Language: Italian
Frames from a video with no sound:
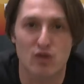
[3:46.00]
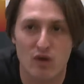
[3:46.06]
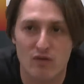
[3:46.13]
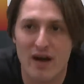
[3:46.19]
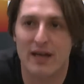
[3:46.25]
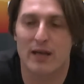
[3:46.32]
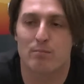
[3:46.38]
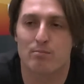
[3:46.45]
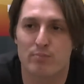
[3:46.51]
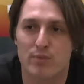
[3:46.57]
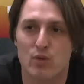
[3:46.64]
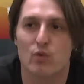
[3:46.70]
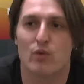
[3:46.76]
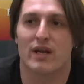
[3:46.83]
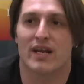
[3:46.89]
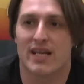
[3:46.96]
trovare
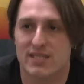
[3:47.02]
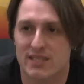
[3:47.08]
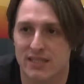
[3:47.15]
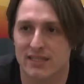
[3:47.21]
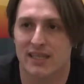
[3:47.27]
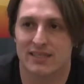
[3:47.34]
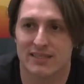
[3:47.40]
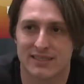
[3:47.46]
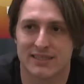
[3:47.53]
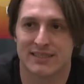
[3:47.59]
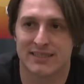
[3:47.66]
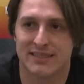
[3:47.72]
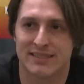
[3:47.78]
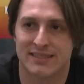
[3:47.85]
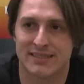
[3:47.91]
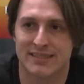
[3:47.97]
più regge
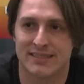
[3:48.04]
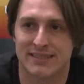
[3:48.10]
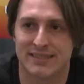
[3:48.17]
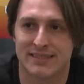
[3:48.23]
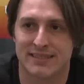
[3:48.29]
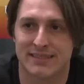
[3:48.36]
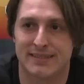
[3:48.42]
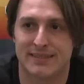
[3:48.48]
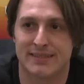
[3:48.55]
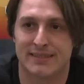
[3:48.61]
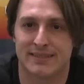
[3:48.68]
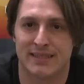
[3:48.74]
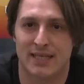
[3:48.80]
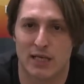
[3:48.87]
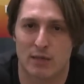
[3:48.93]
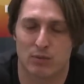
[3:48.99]

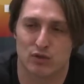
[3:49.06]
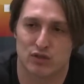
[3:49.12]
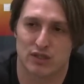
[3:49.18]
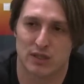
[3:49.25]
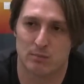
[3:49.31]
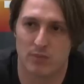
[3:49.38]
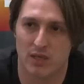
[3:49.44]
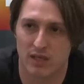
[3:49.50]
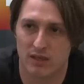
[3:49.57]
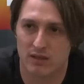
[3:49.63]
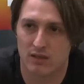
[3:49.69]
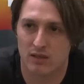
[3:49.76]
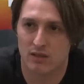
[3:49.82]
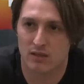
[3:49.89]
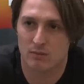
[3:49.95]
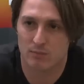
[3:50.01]
trazziere possibile
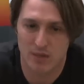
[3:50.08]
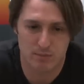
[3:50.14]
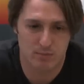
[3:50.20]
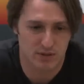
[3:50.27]
per